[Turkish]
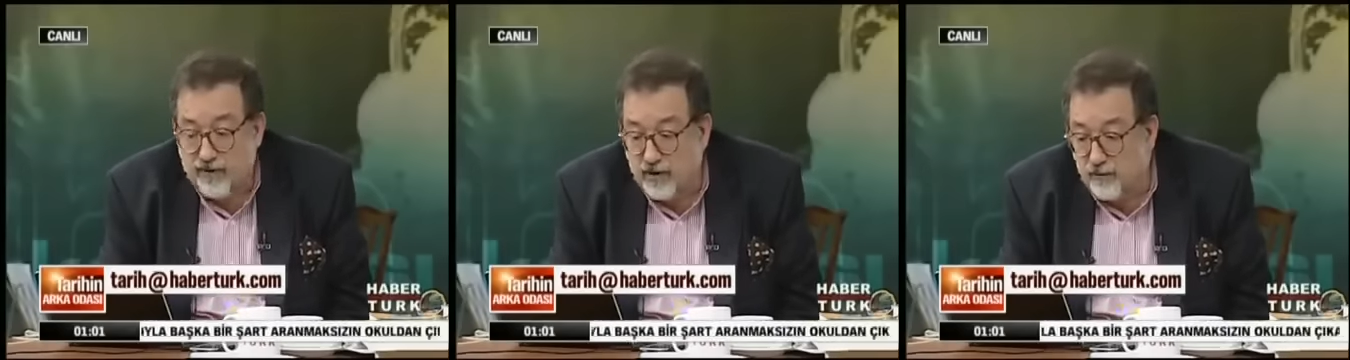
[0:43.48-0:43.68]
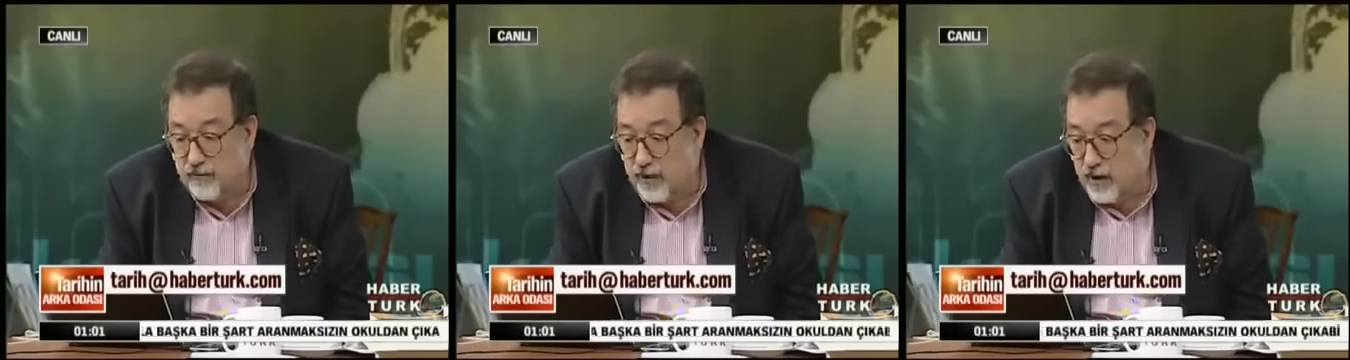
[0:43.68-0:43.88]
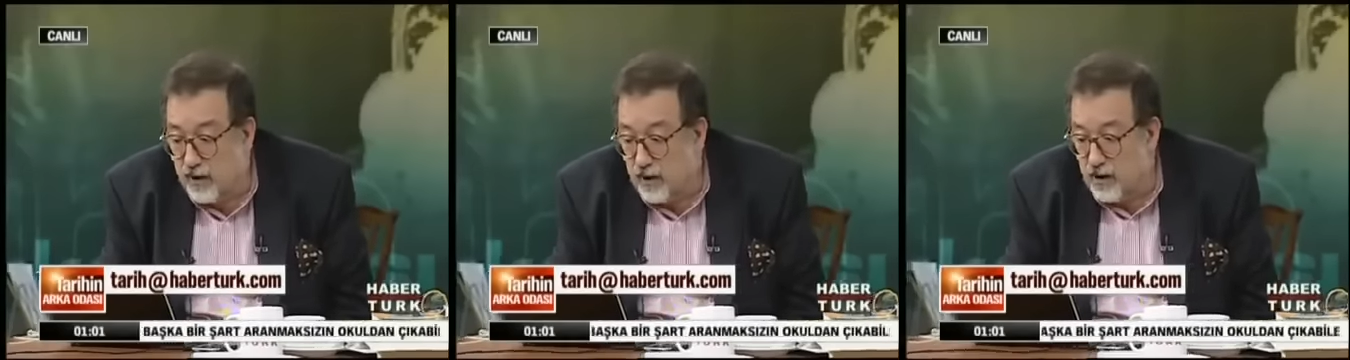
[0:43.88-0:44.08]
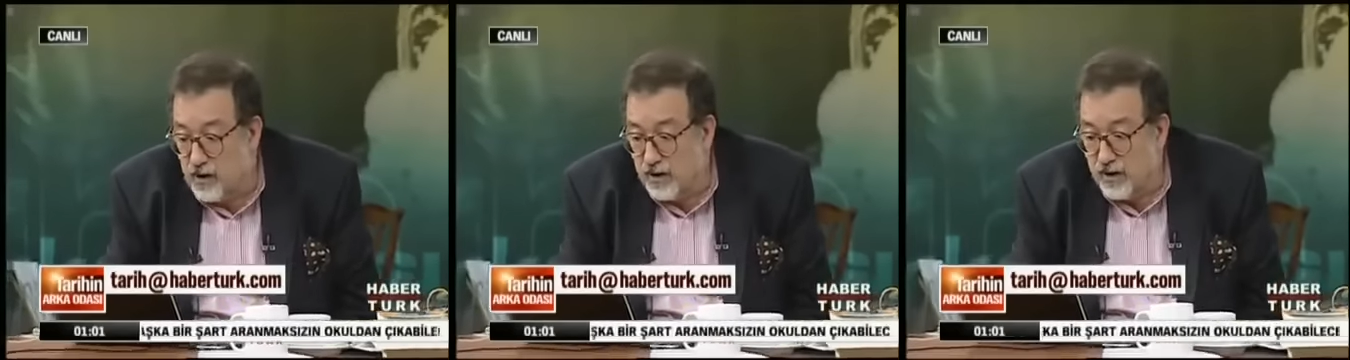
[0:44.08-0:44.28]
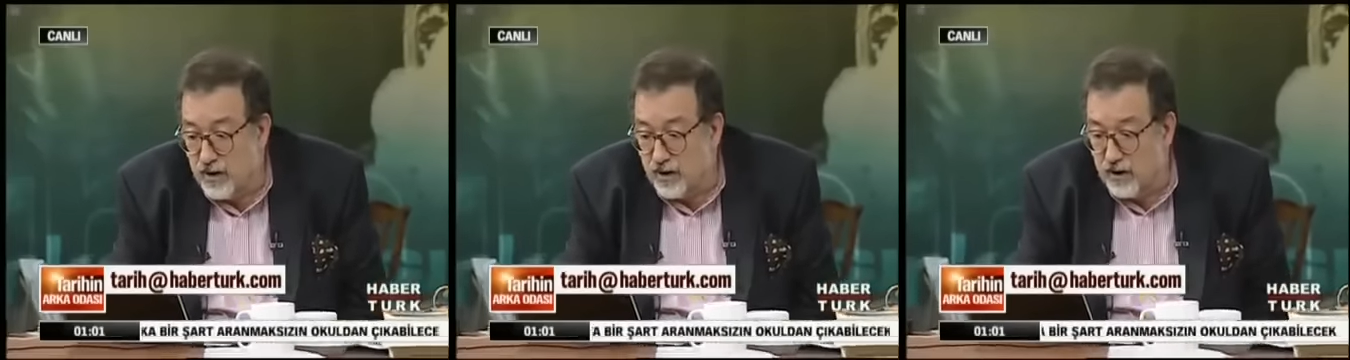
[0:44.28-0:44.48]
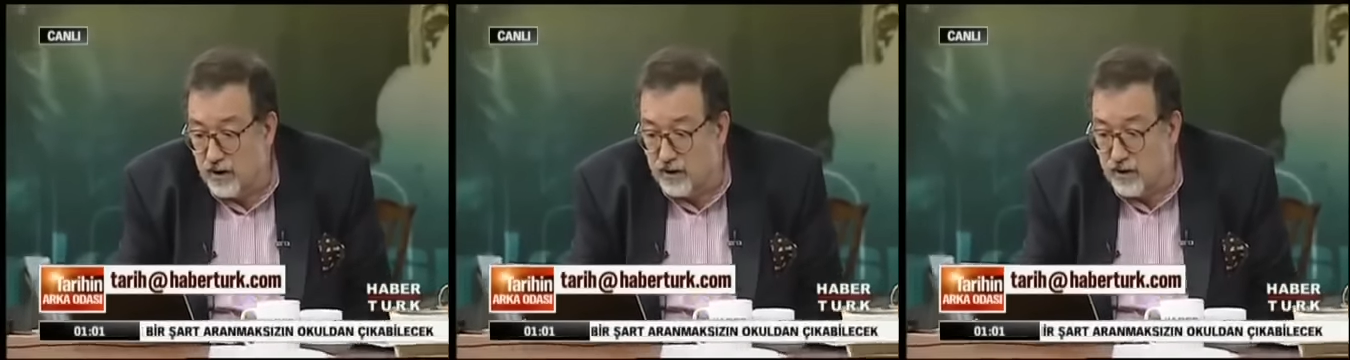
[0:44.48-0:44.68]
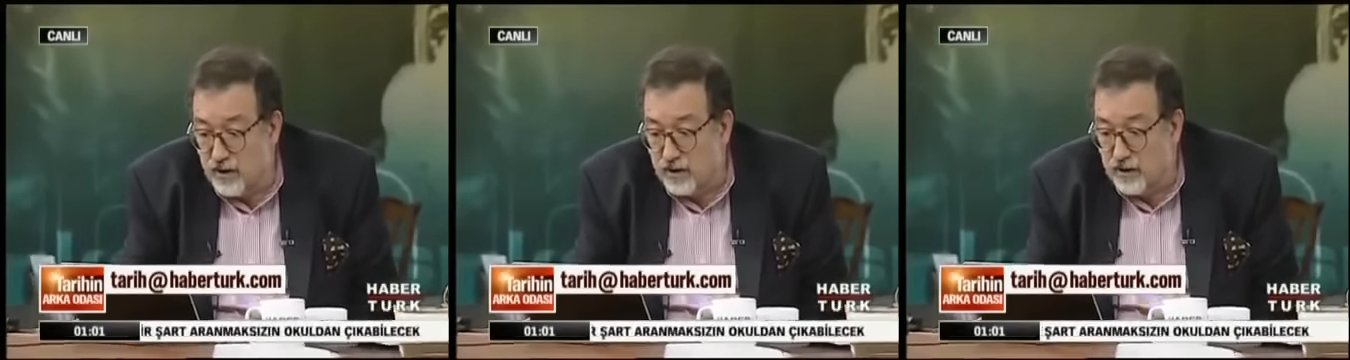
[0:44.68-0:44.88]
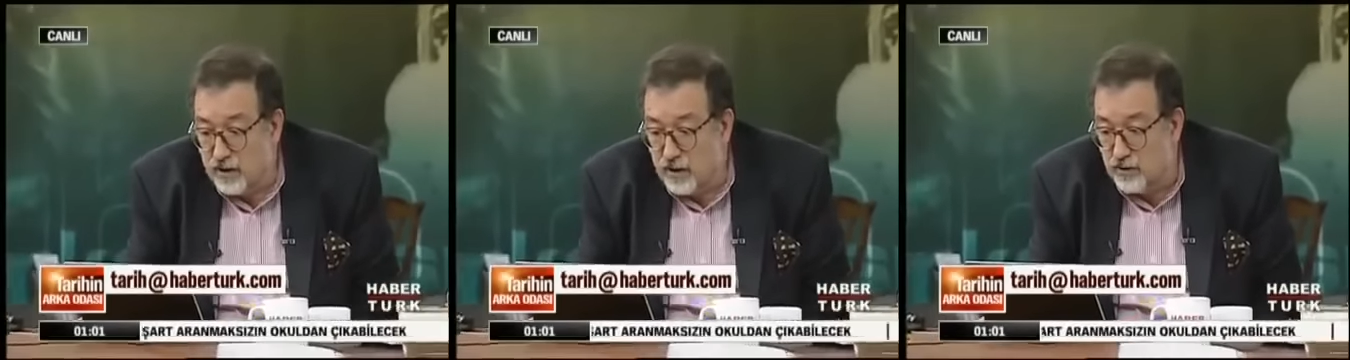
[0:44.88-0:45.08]
Efendim
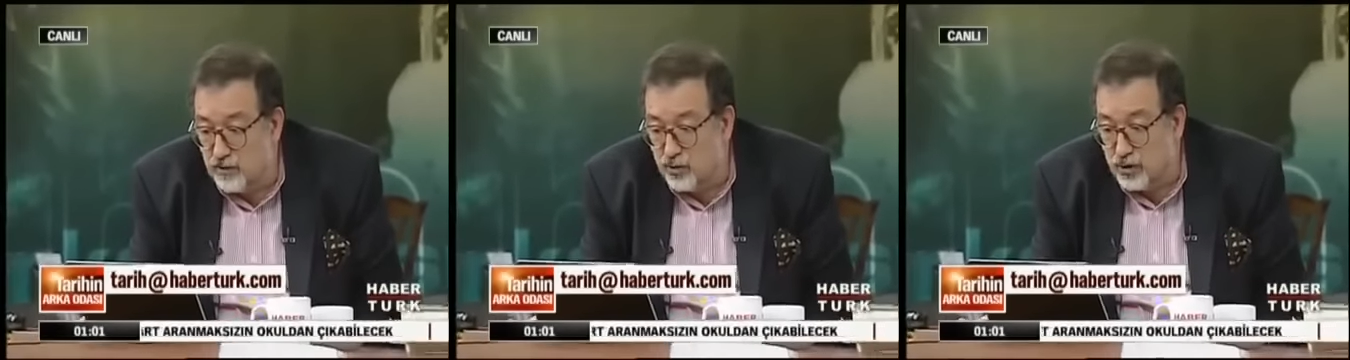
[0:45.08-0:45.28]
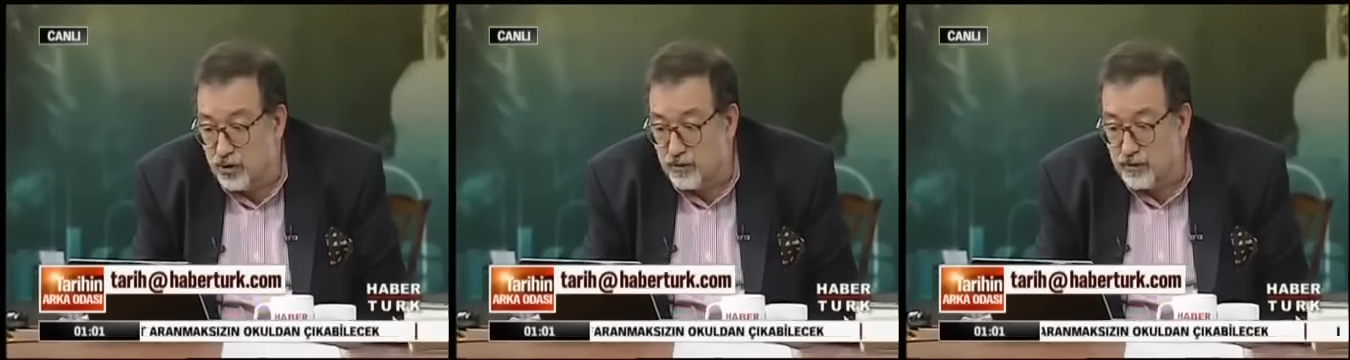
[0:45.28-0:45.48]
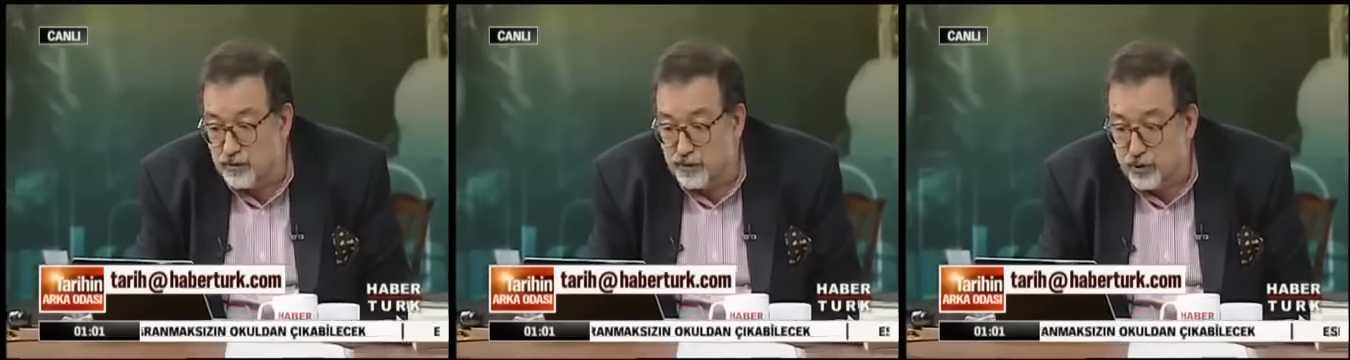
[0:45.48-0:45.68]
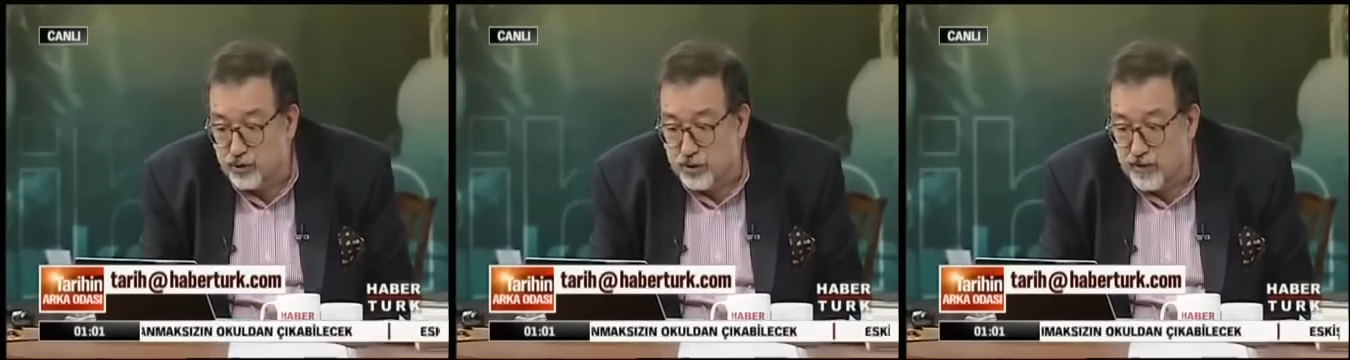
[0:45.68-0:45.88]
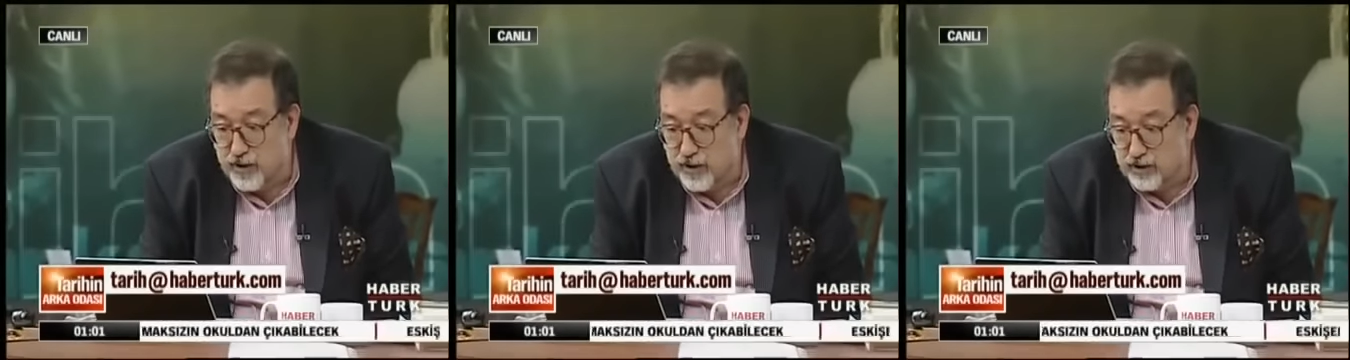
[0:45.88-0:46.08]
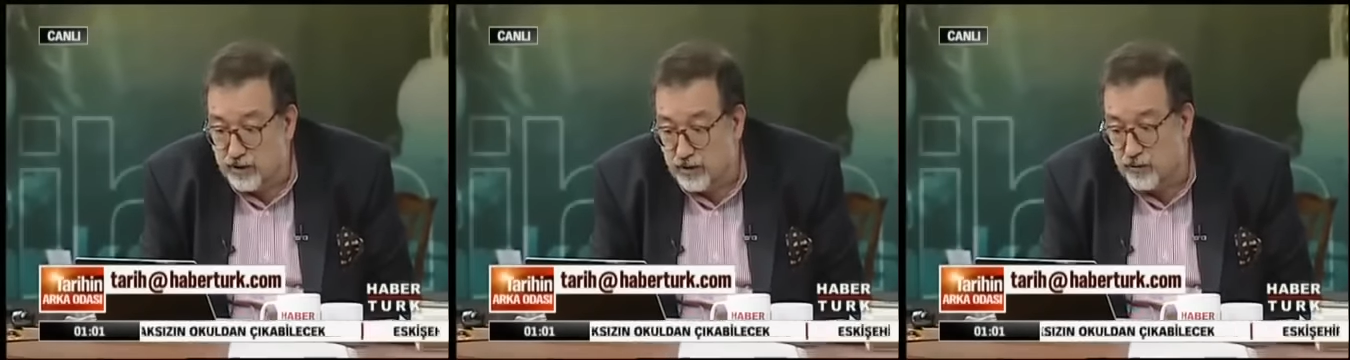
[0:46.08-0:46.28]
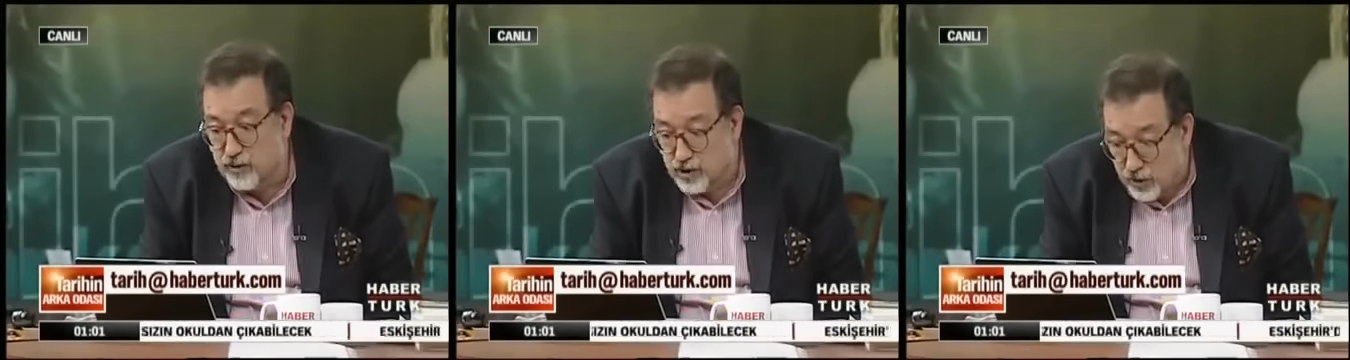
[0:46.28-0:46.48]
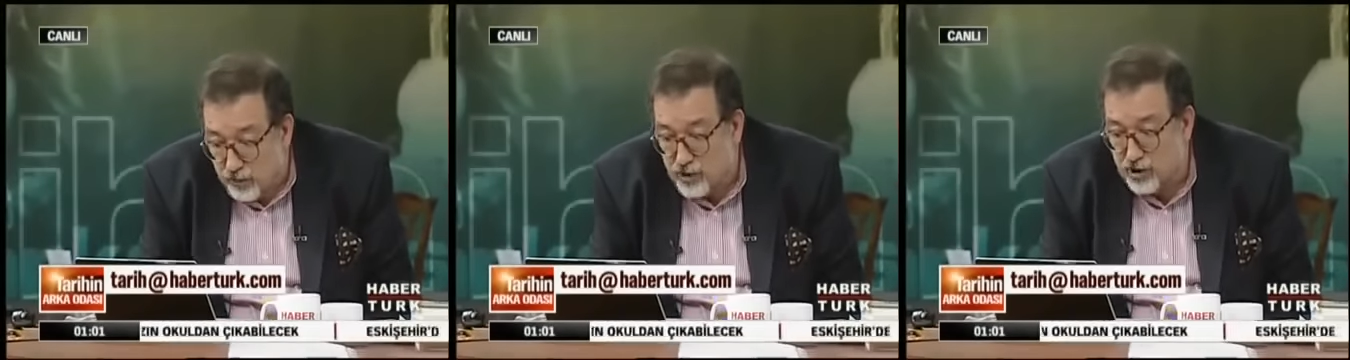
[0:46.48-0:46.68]
ee, televizyonda bir programa
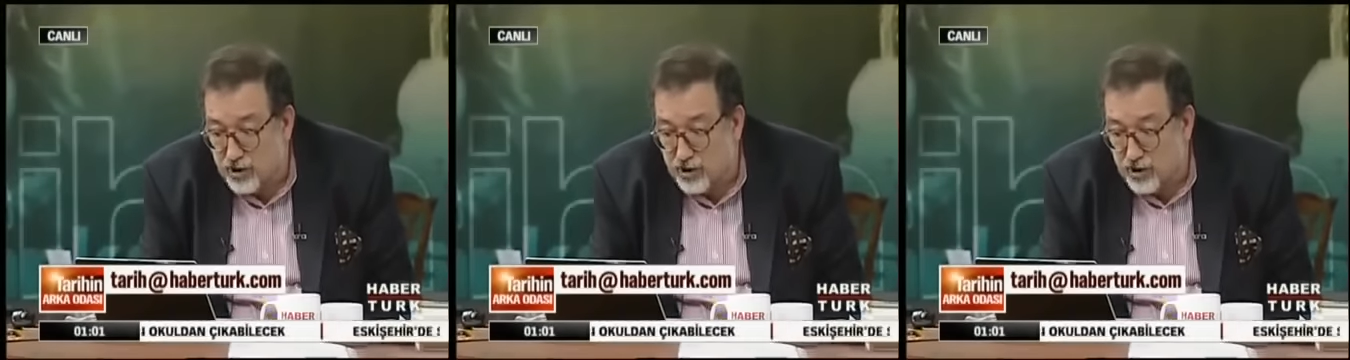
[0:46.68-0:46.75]
katılmış.